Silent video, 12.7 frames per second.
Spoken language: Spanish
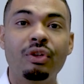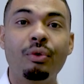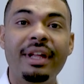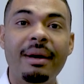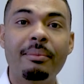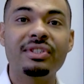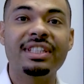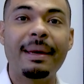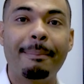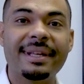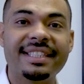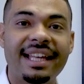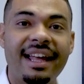tuviéramos que
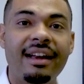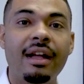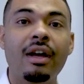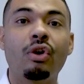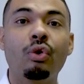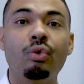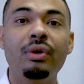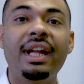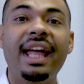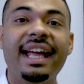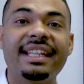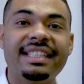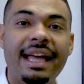empezar con un
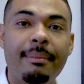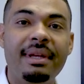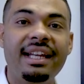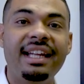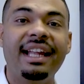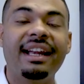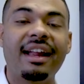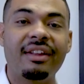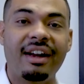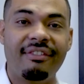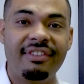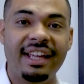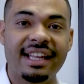examen y
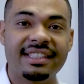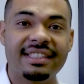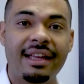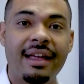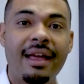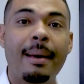radiografías.